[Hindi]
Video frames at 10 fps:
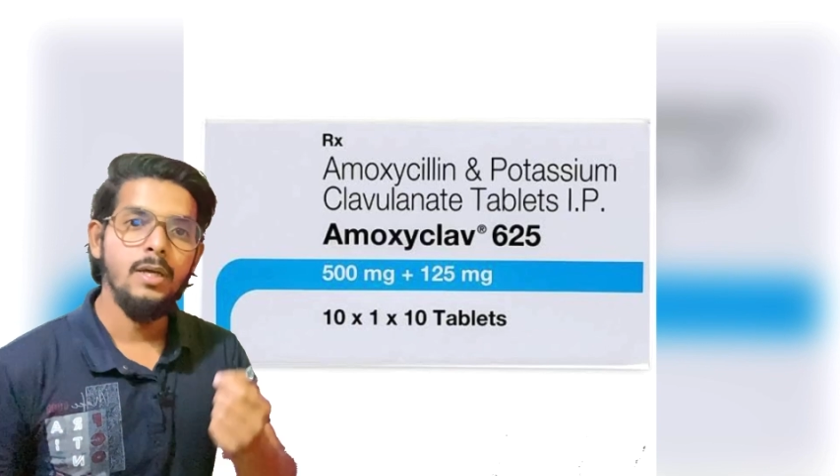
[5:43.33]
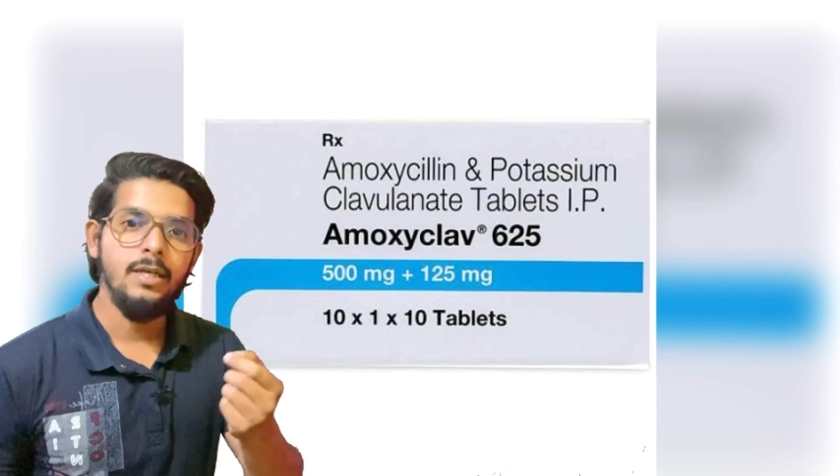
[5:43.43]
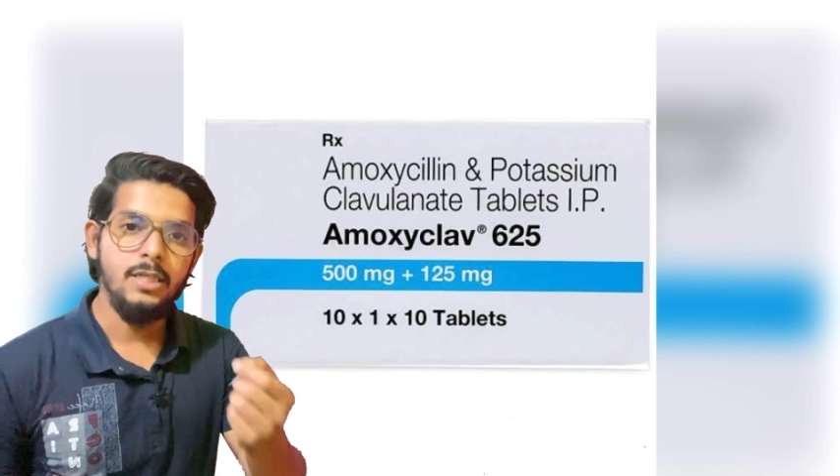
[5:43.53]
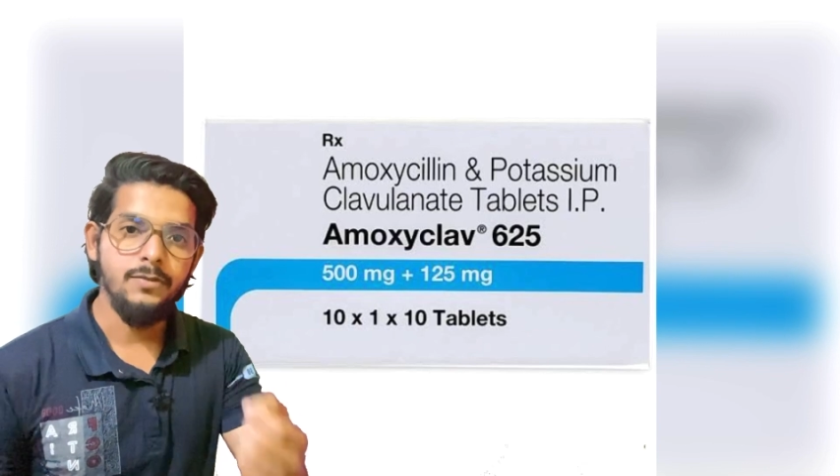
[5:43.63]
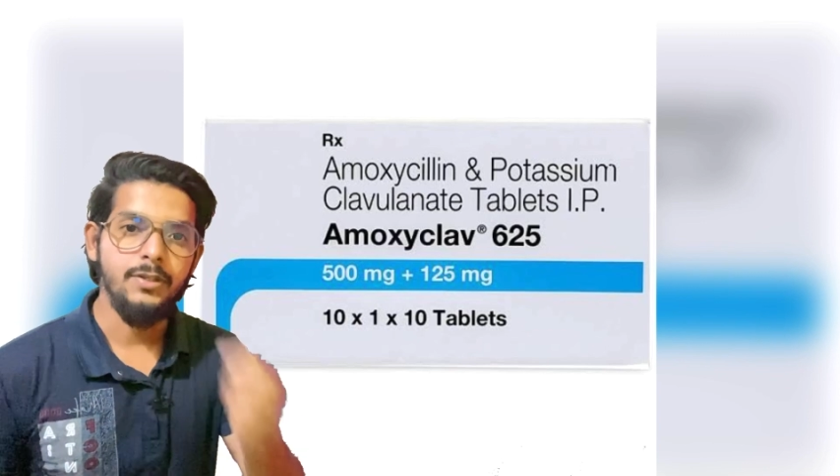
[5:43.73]

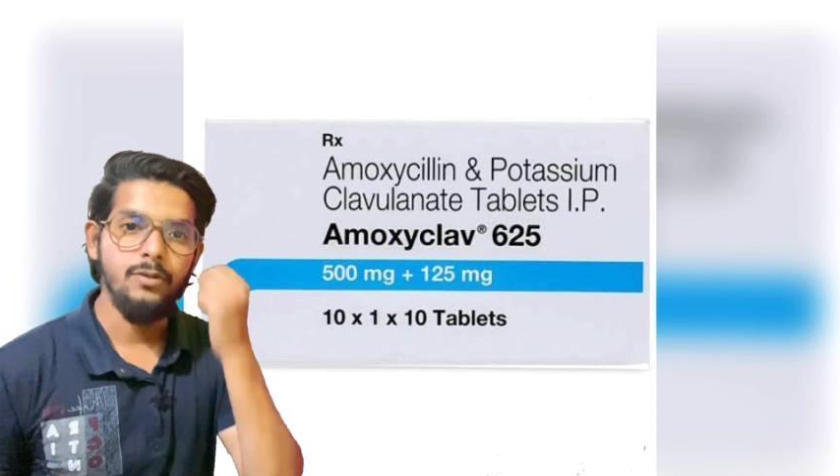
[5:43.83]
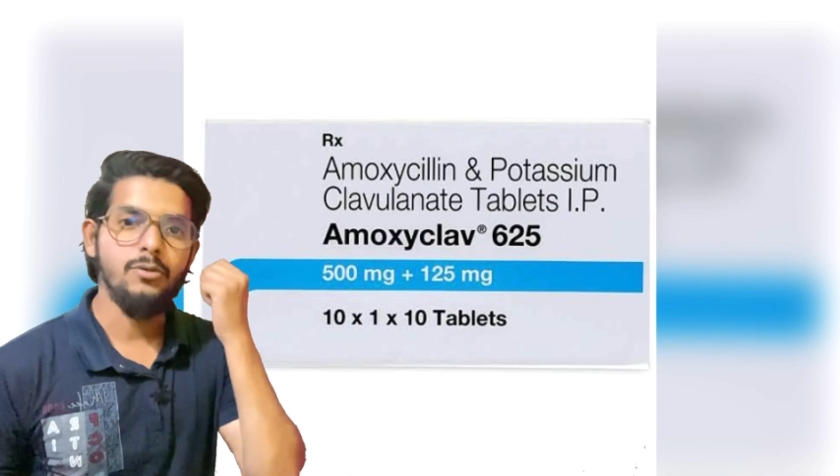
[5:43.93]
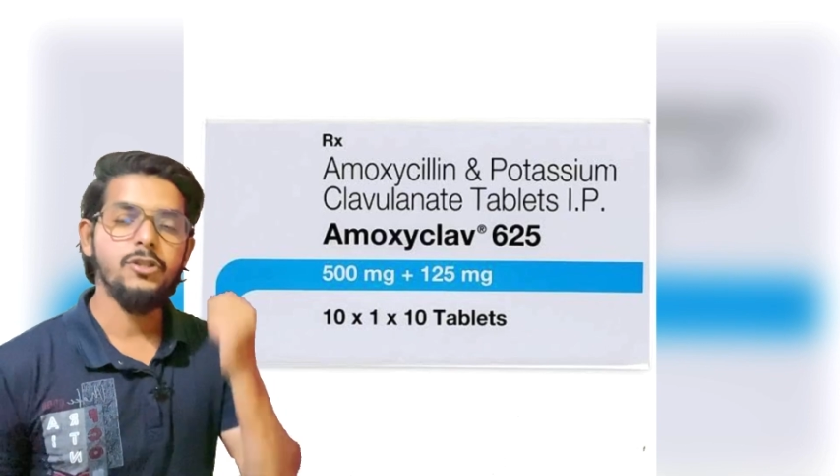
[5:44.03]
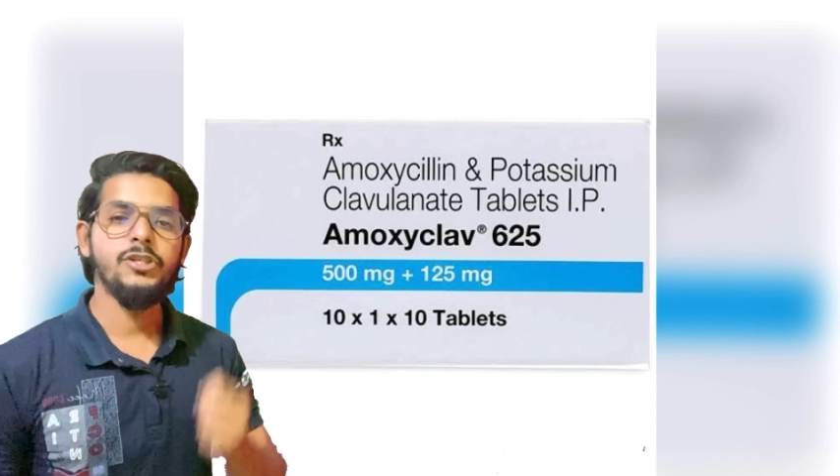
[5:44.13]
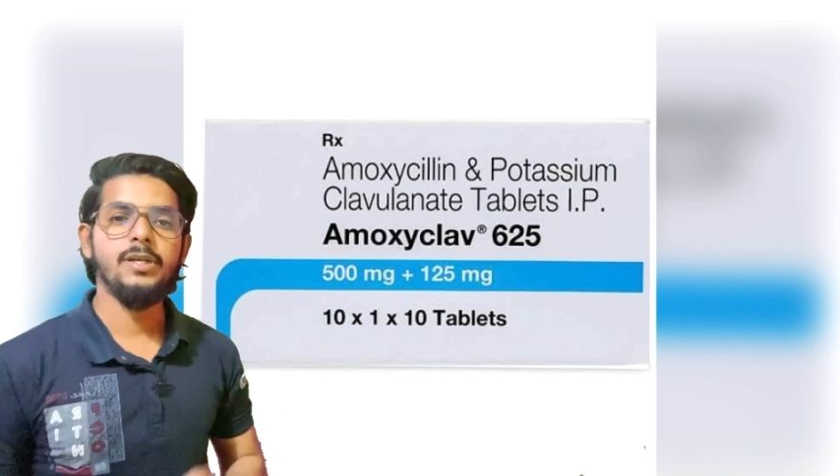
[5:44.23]
इस वीडियो
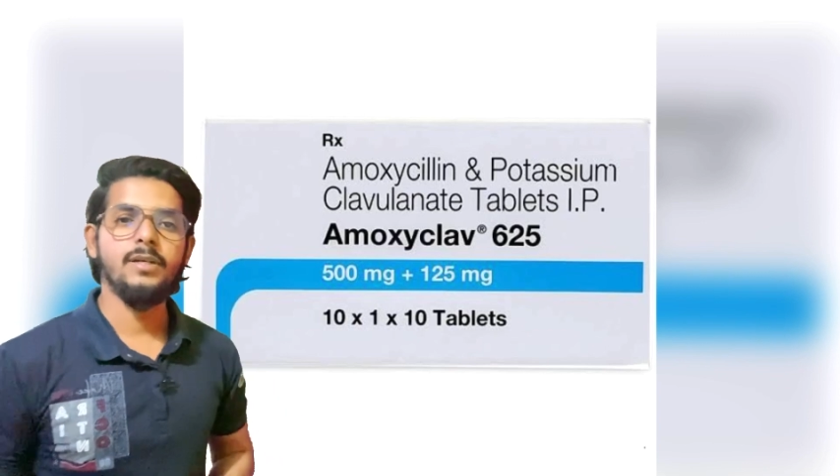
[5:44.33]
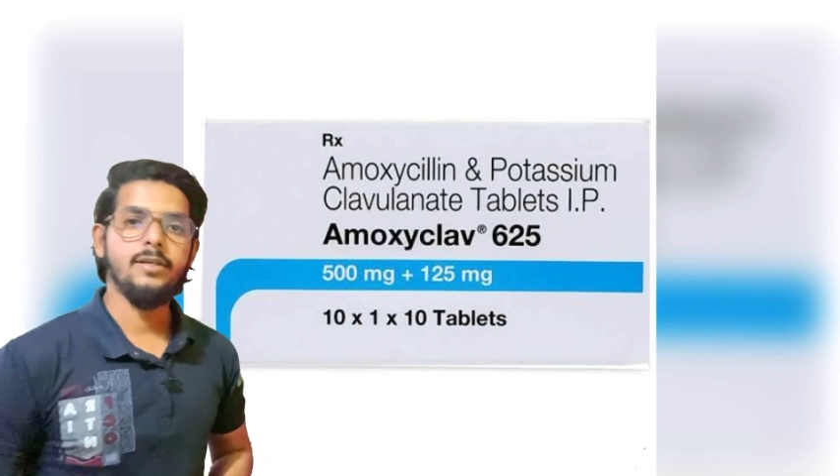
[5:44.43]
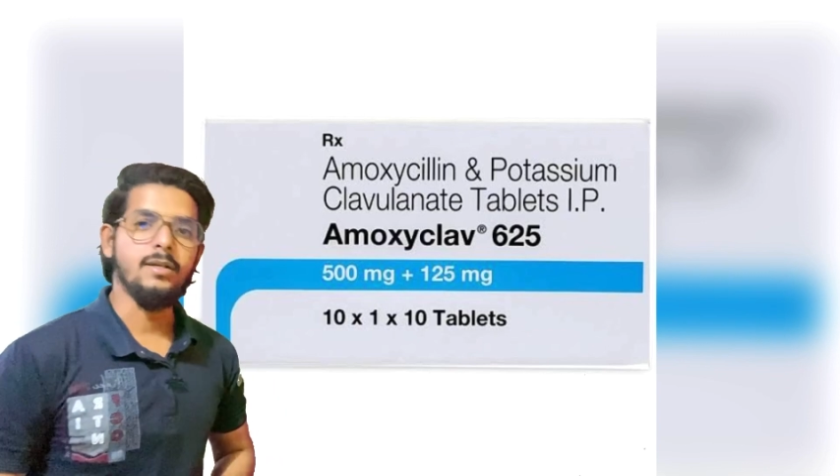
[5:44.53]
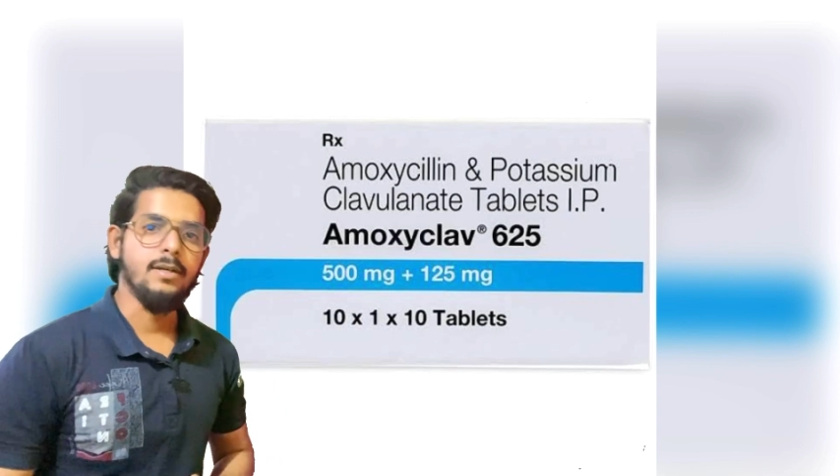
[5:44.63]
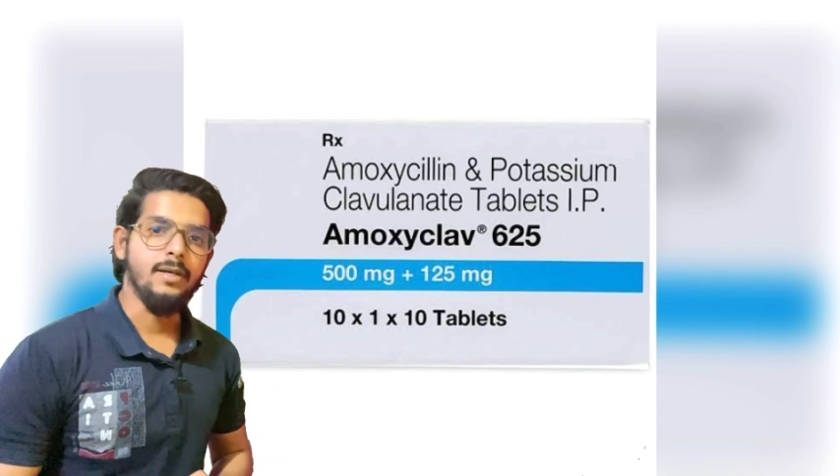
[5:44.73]
को शेयर
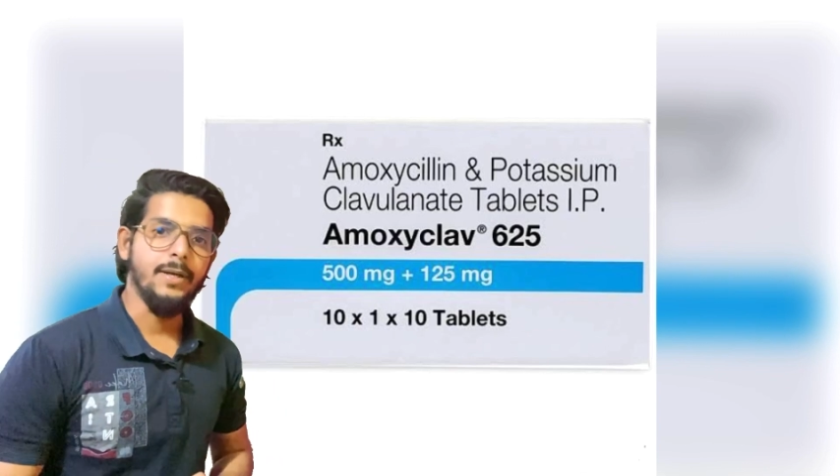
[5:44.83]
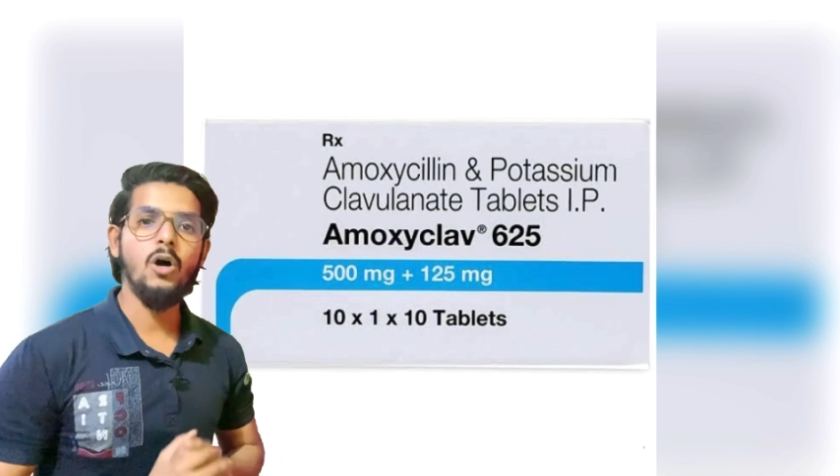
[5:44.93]
करना